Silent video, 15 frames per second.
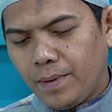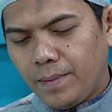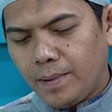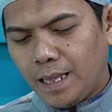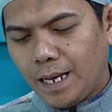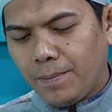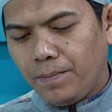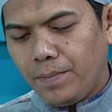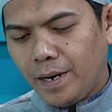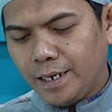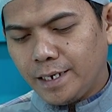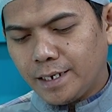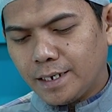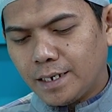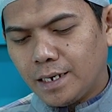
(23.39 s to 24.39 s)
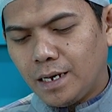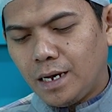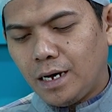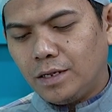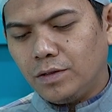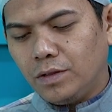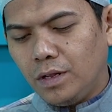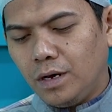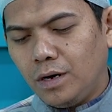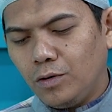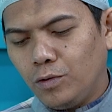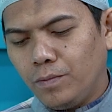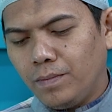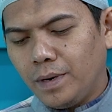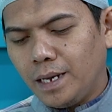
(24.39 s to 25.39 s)
labbaik
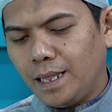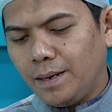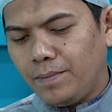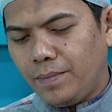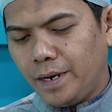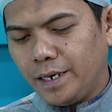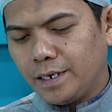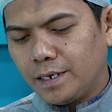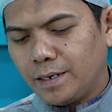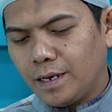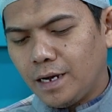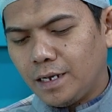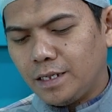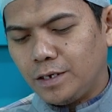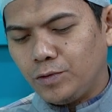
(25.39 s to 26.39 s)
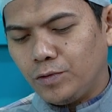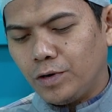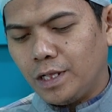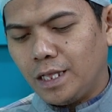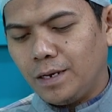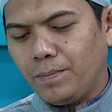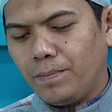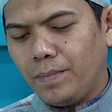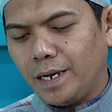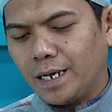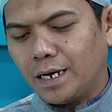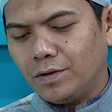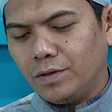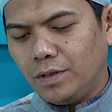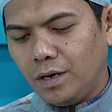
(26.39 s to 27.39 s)
Allahumma labbaik, ada juga labbaik
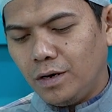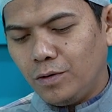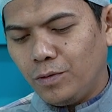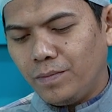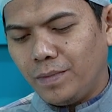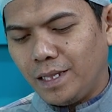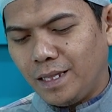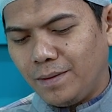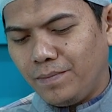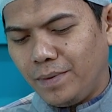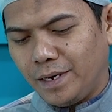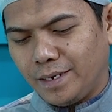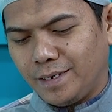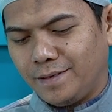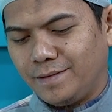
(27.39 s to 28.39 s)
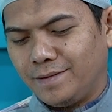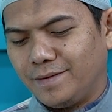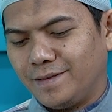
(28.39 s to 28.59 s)
Allahumma labbaik.